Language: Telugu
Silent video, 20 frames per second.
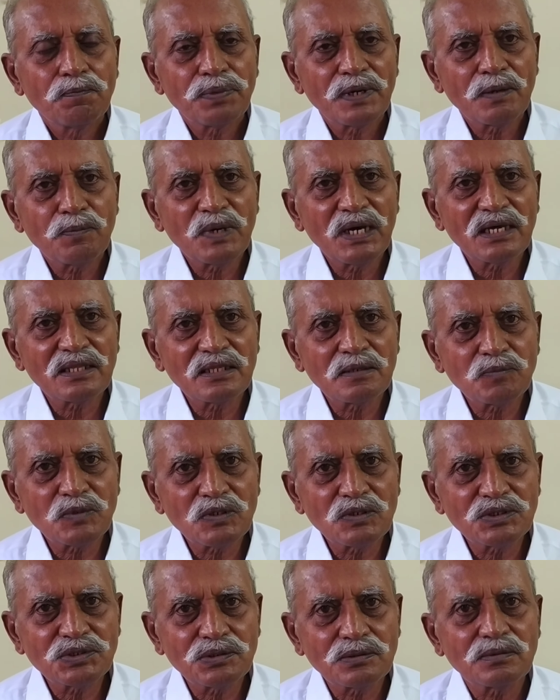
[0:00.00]

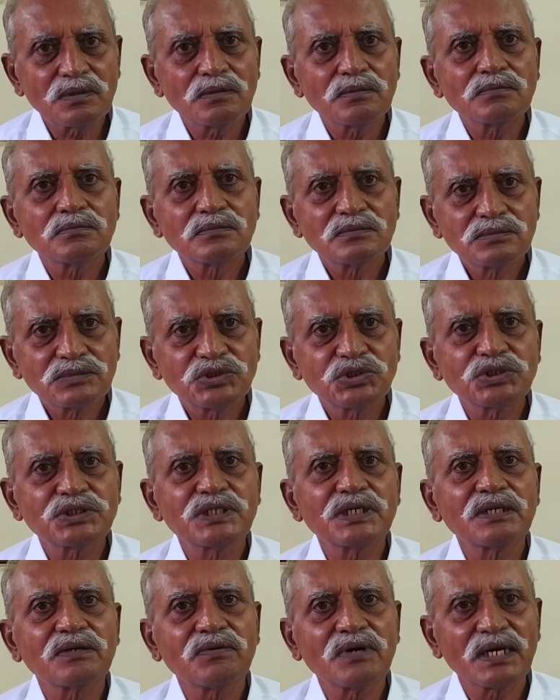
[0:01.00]
ప్రమాదంలో
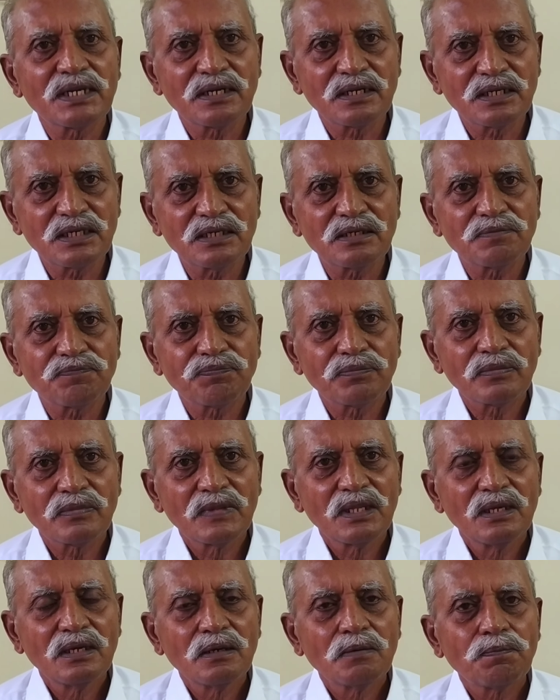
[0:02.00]
చిక్కిన వారిని
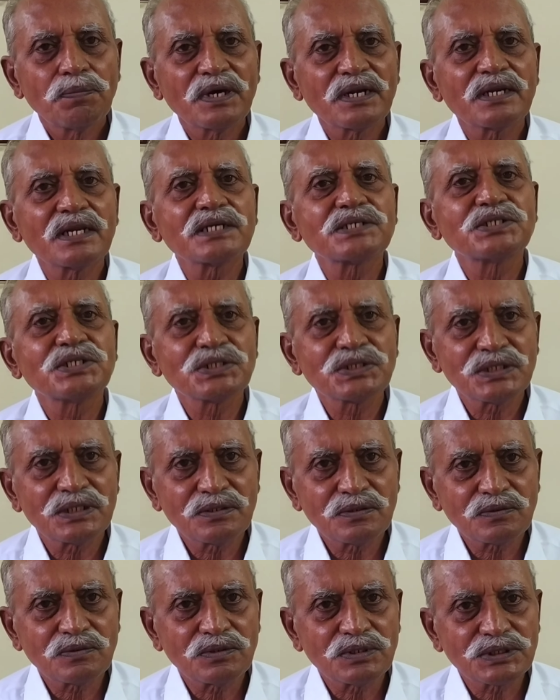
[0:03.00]

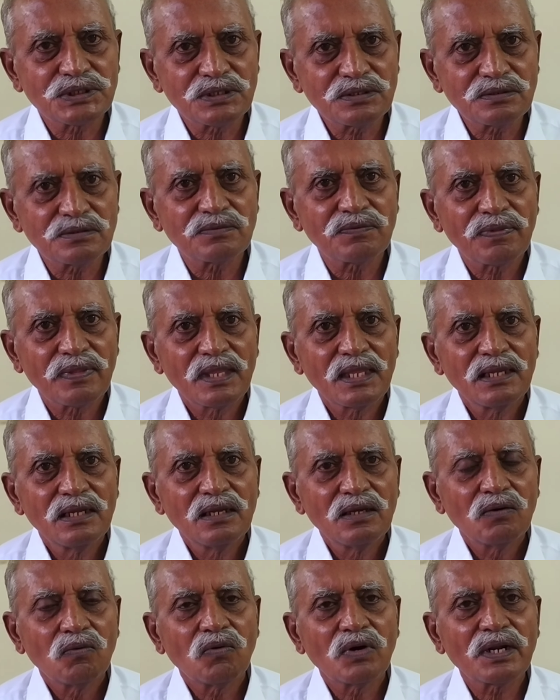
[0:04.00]
పరిరక్షించడం కోసం
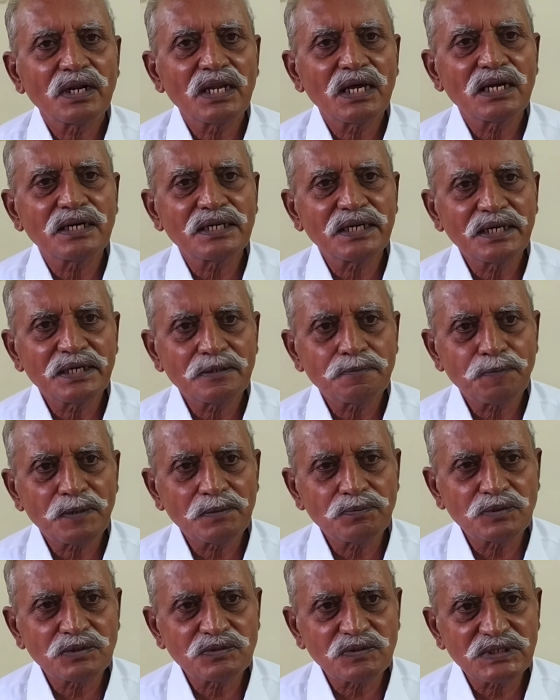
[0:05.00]
వన్ నాట్ ఎయిట్
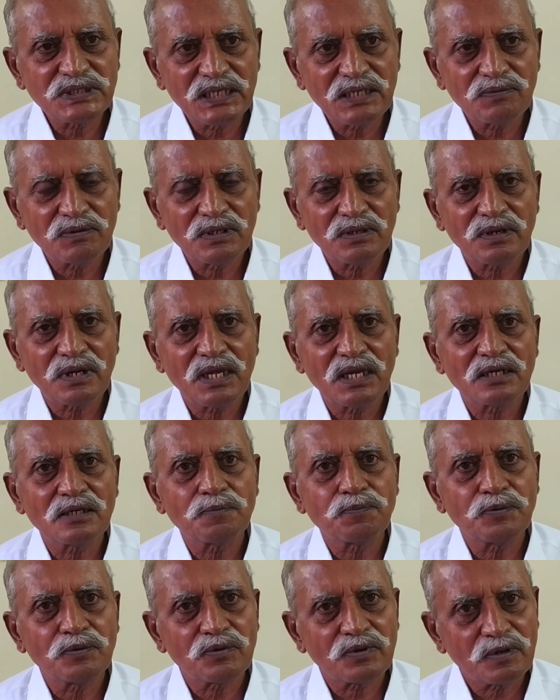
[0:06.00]
ప్రభుత్వ సేవలు
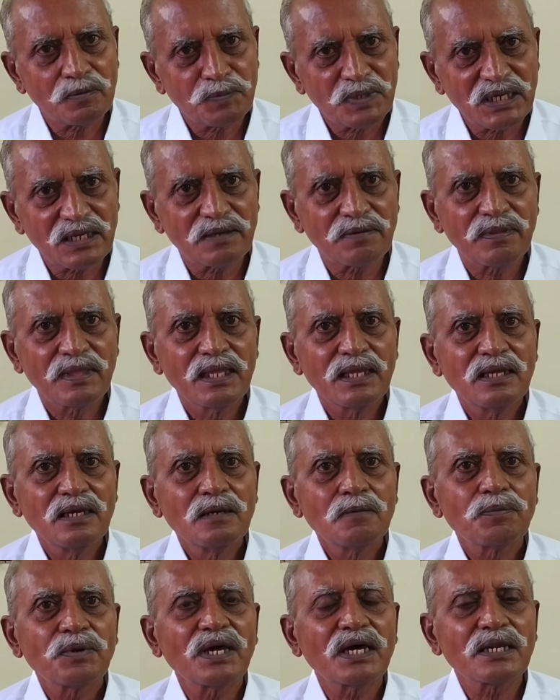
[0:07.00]
రాక పూర్వమే
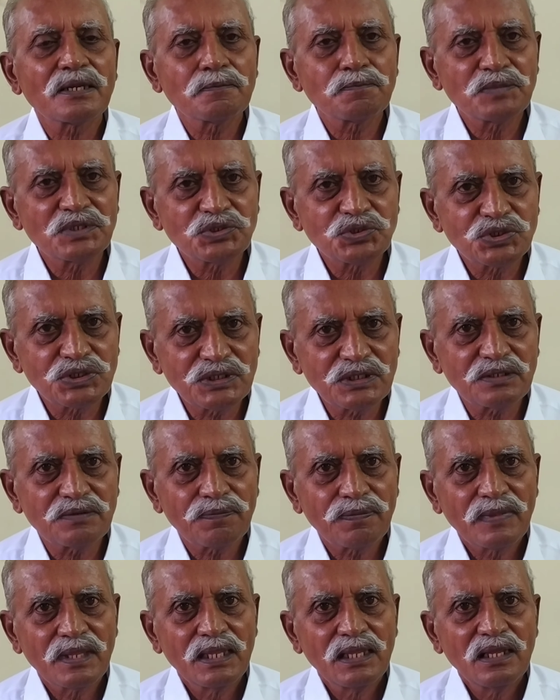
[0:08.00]
ప్రారంభించి
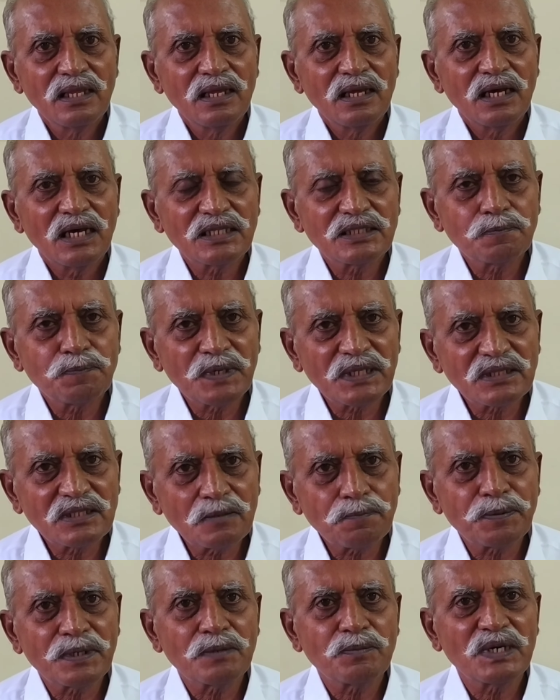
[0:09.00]
అతి
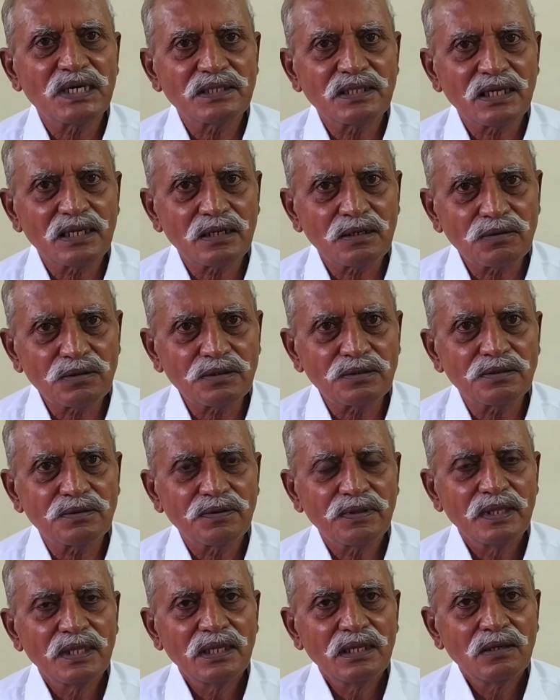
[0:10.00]
పెద్ద ప్రమాదాల్లో
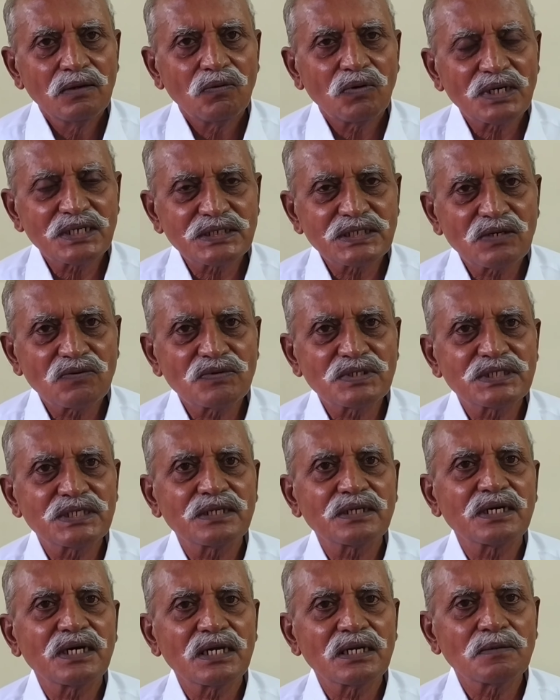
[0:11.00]
ఒక
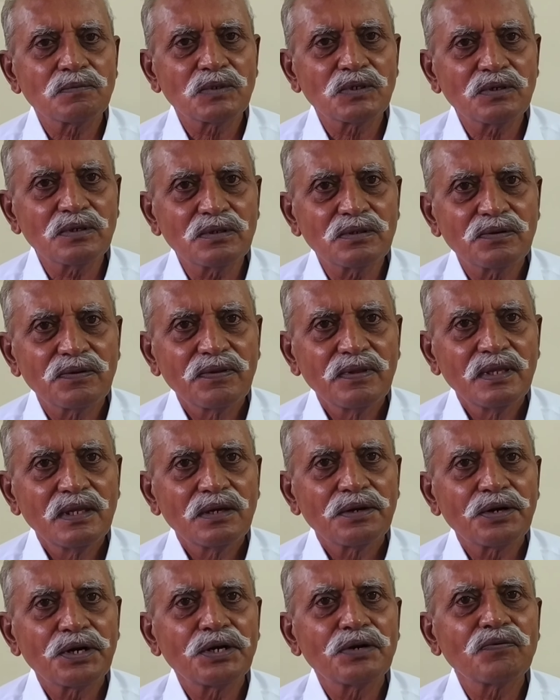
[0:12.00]
సంవత్సర కాలంలో
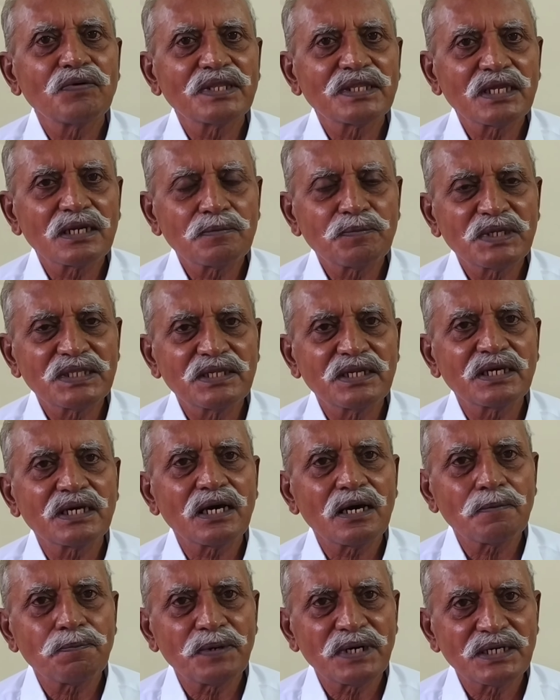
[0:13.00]
రెండు వందల మందిని
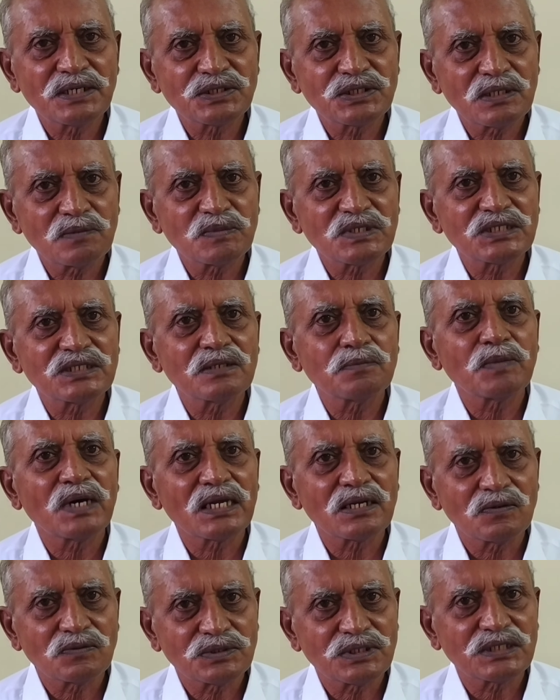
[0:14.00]
కాపాడిన సంస్థ
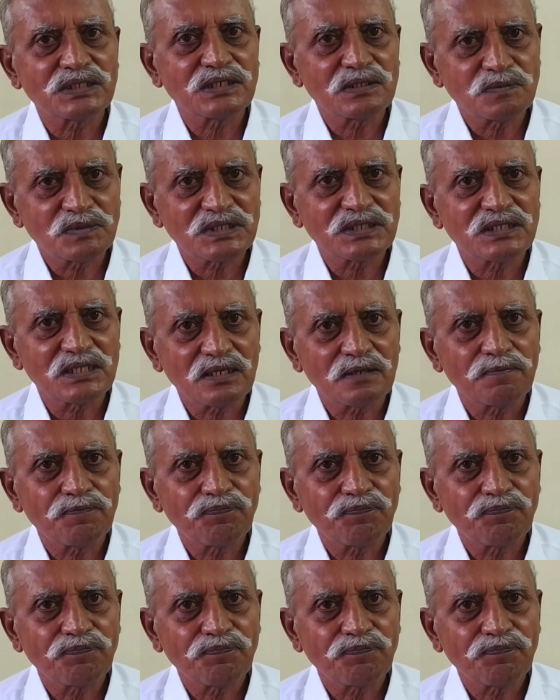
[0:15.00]
మానవతా సంస్థ